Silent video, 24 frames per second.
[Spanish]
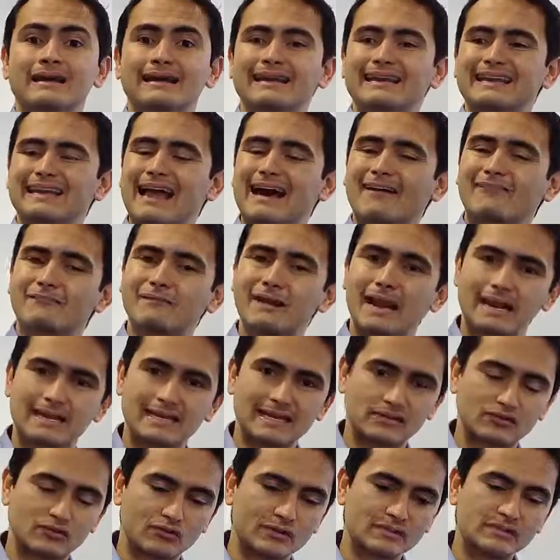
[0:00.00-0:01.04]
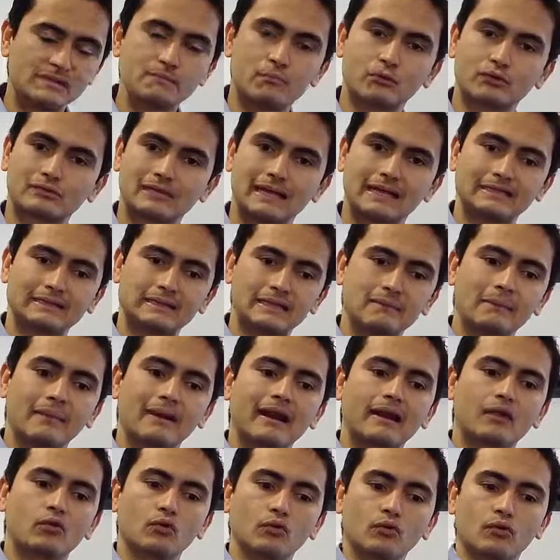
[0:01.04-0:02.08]
La planeación es importante para
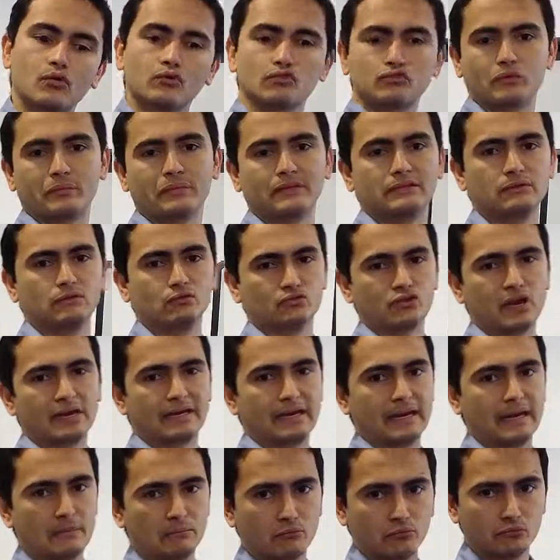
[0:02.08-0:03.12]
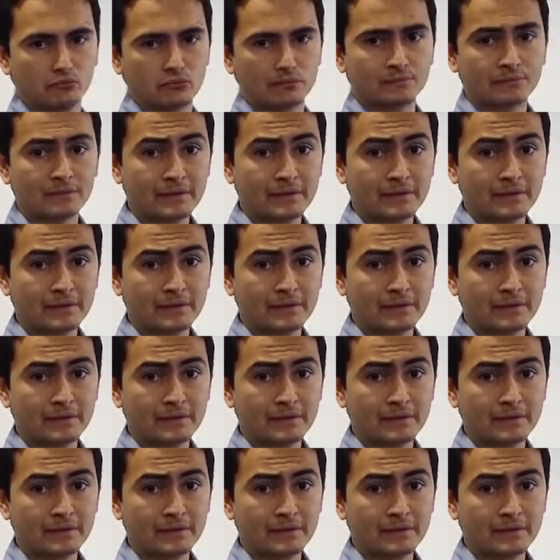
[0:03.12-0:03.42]
el logro de los objetivos que queremos.